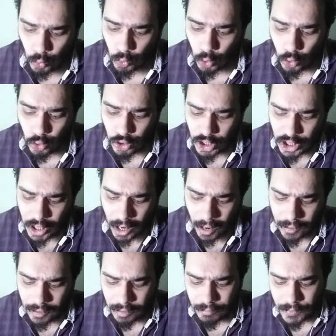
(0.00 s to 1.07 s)
وأغلق
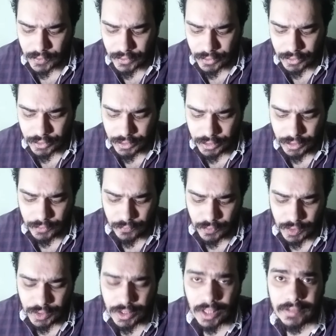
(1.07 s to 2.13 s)
على المصريين
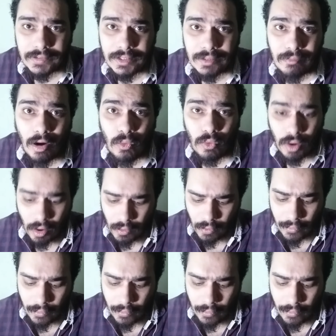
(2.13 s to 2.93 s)
في يد مولى